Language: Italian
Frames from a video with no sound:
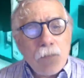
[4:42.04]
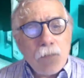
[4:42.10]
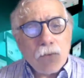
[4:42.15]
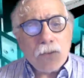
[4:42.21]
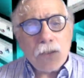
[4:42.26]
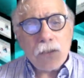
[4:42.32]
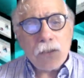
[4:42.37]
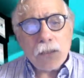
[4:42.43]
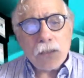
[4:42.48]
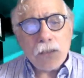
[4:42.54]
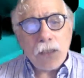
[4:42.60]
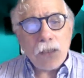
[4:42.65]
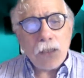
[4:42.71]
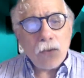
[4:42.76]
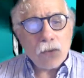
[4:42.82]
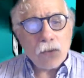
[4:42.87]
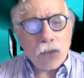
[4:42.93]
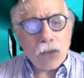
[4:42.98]
primo
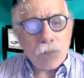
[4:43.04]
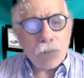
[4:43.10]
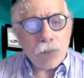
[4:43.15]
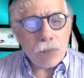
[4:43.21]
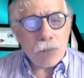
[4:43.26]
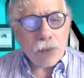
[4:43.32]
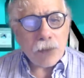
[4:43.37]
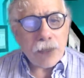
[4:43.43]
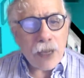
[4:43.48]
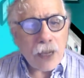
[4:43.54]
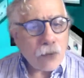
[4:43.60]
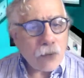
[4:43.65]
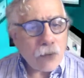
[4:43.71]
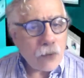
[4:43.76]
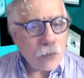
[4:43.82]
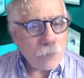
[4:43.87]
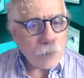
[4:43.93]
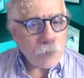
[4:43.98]
cittadino di
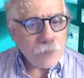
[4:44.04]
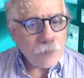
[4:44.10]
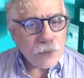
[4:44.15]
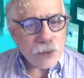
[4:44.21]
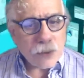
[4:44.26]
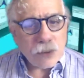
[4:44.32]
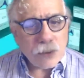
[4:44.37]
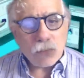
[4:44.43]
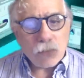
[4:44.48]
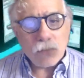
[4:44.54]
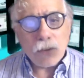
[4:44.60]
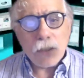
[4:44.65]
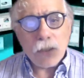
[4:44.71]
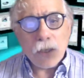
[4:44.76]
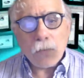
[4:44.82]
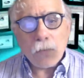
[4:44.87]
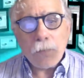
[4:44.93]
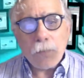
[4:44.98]
Premariacco in provincia di
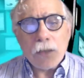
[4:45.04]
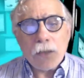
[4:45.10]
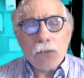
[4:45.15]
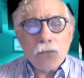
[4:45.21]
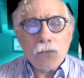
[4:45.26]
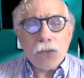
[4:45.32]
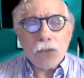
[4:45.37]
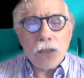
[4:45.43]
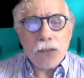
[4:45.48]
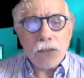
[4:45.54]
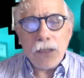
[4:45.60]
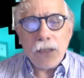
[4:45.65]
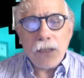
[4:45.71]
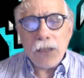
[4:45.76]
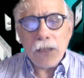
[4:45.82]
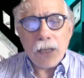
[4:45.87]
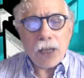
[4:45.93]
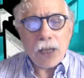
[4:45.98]
Udine, Roberto
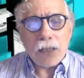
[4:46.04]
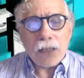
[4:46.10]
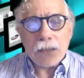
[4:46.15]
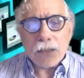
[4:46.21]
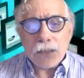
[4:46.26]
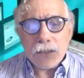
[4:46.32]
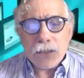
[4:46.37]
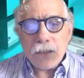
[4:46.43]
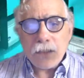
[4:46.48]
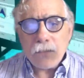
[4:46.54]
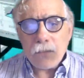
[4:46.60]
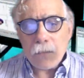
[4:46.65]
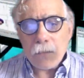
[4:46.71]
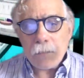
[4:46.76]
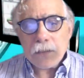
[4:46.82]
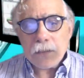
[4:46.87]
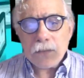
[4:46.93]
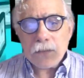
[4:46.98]
Trentin e altre
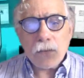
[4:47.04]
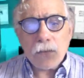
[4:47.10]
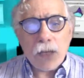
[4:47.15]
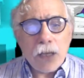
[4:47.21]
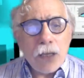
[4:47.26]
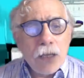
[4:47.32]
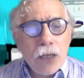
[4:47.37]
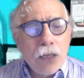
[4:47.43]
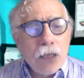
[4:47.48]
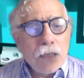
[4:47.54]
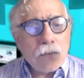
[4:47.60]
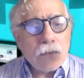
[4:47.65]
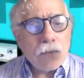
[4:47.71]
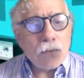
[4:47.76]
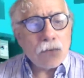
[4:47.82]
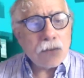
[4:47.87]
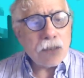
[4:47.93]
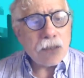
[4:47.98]
cinque persone
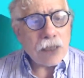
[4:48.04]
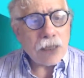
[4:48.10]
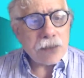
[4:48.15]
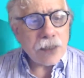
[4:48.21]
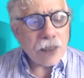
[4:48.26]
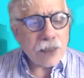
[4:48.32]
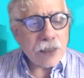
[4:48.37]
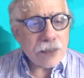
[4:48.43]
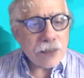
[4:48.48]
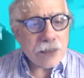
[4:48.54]
sono state